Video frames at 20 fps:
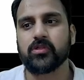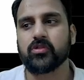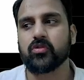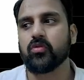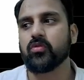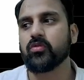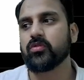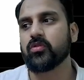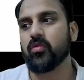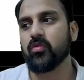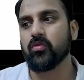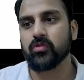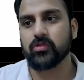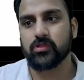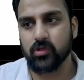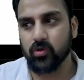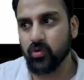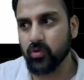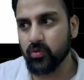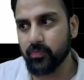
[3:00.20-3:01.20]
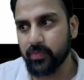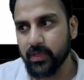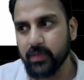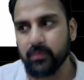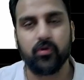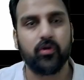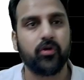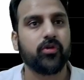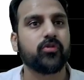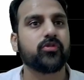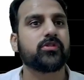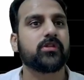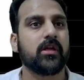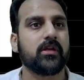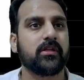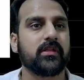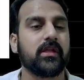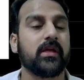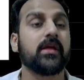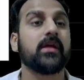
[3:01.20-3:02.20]
को तो उसको भी प्रोड्यूस
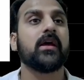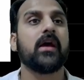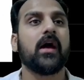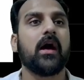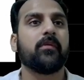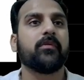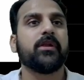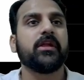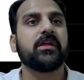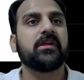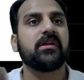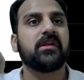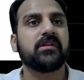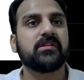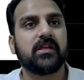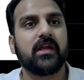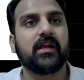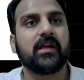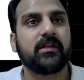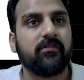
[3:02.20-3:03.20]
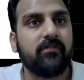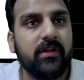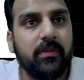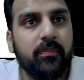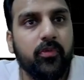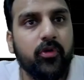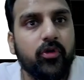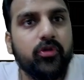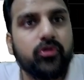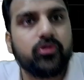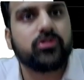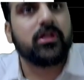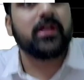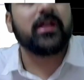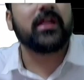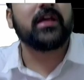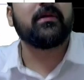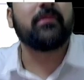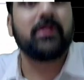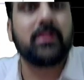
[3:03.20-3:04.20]
करते हैं अब रिक्रिएशनल एक्टिविटी प्रोड्यूस करने
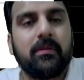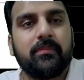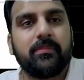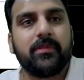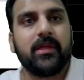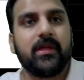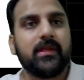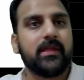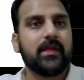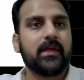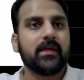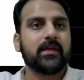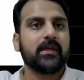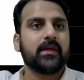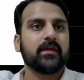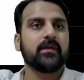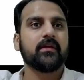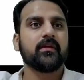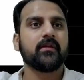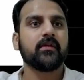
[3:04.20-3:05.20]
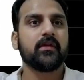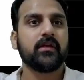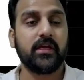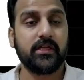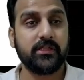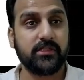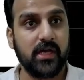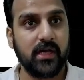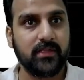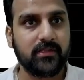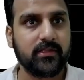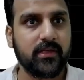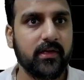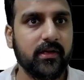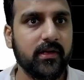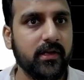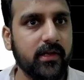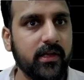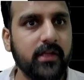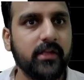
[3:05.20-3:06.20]
का मतलब ये नहीं है कि ईजाद
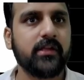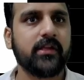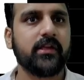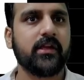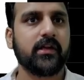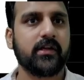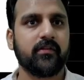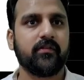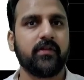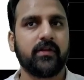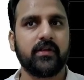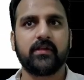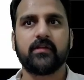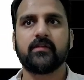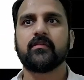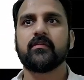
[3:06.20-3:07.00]
करने नई नई एक्टिविटी